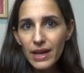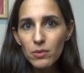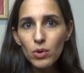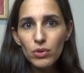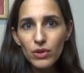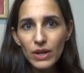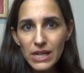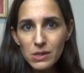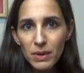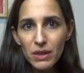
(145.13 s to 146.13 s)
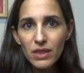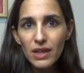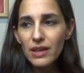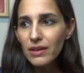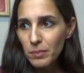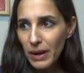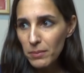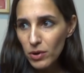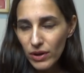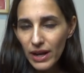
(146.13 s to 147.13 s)
que evolucione la especie y
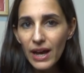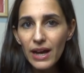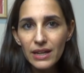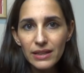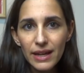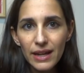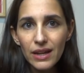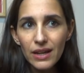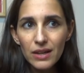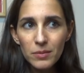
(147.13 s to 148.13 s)
para procrear y tal,